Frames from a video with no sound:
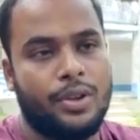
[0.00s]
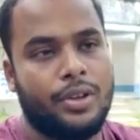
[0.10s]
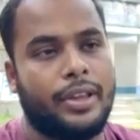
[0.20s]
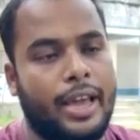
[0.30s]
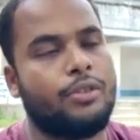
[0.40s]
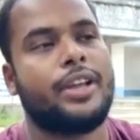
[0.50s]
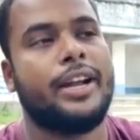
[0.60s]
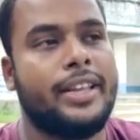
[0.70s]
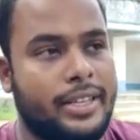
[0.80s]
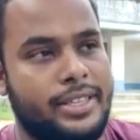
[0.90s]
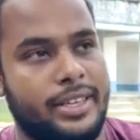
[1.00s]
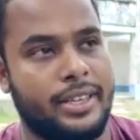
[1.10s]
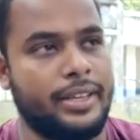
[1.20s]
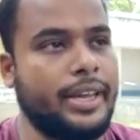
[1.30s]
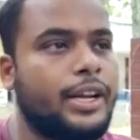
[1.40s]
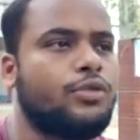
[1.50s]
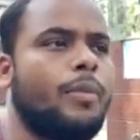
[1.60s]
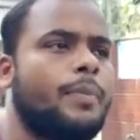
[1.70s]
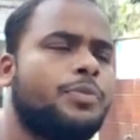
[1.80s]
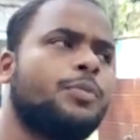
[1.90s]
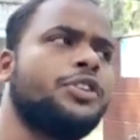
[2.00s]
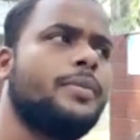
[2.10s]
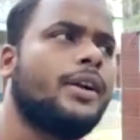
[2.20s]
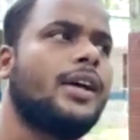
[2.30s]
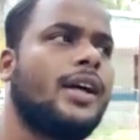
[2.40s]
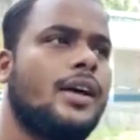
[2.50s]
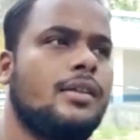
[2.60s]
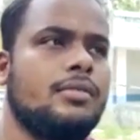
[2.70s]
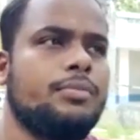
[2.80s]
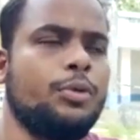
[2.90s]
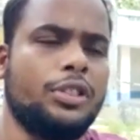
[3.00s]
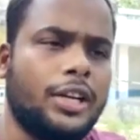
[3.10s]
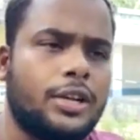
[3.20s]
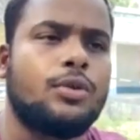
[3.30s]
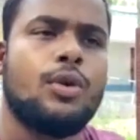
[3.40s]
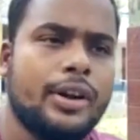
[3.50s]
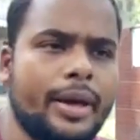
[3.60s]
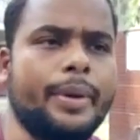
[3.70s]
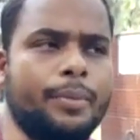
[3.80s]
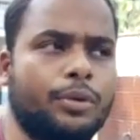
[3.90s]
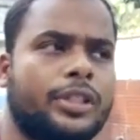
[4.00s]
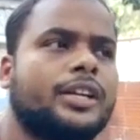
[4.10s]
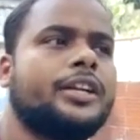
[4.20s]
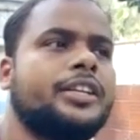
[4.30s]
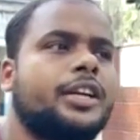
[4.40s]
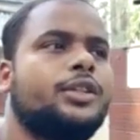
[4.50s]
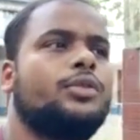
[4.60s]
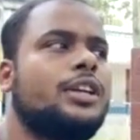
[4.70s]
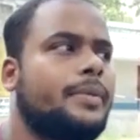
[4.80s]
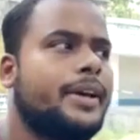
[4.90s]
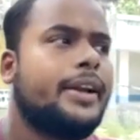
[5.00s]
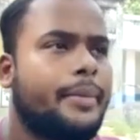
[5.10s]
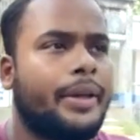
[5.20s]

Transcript: কেন চাকরি যাচ্ছে এর জবাব তো পশ্চিমবাংলার প্রত্যেকটা জনগণ নেবে প্রত্যেকটা শিক্ষিত ছেলেমেয়েরা নেবে